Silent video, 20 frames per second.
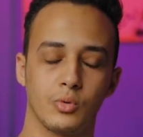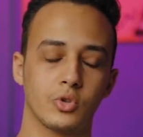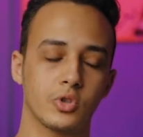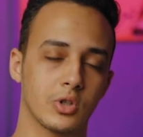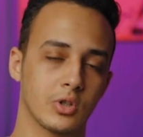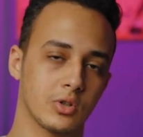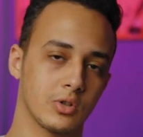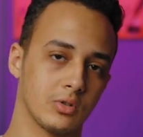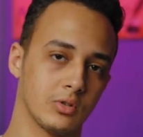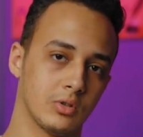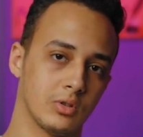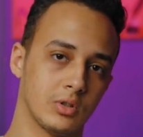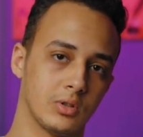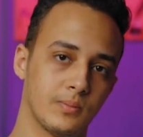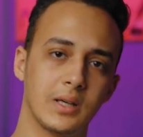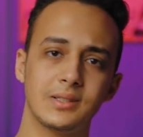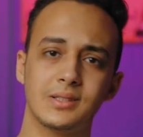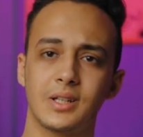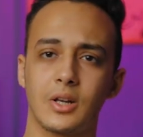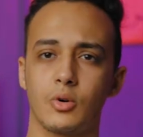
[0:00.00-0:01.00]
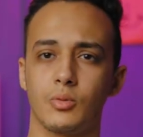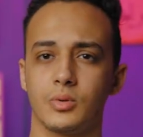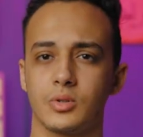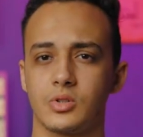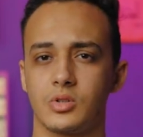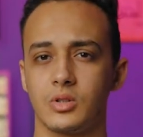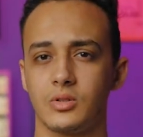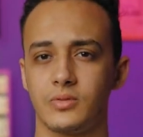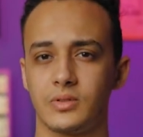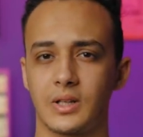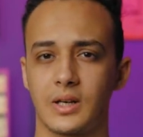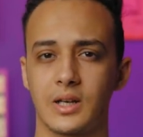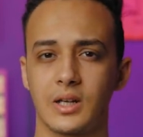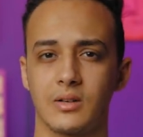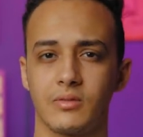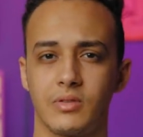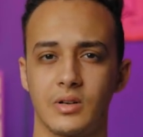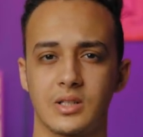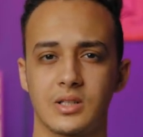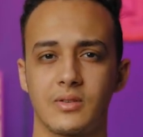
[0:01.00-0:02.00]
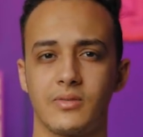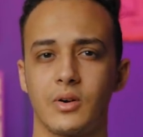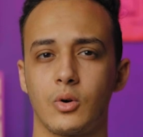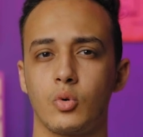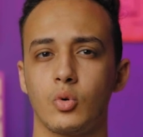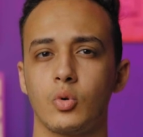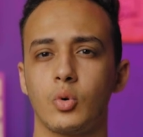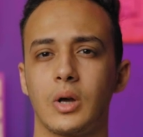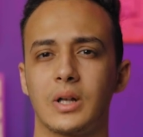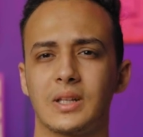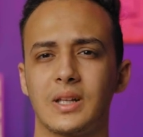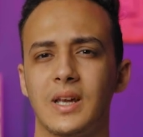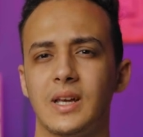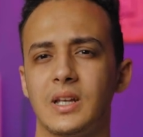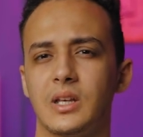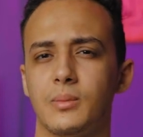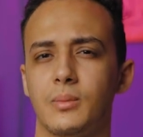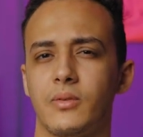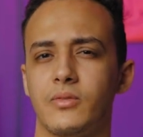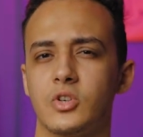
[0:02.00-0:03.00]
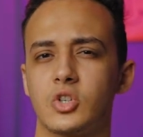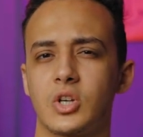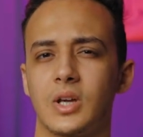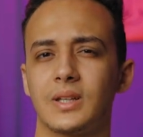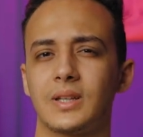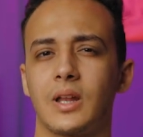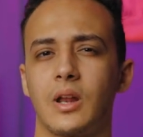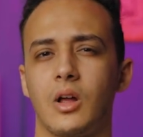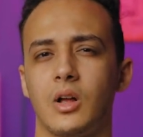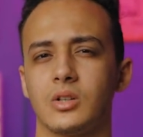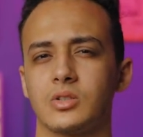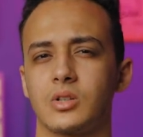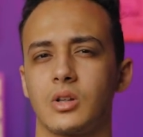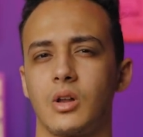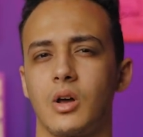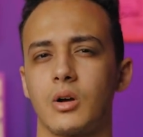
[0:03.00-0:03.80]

بص يا صديقي انت لو بصيت في تاريخ الفلسفه كله هتلاقي ان مفيش جدل حصل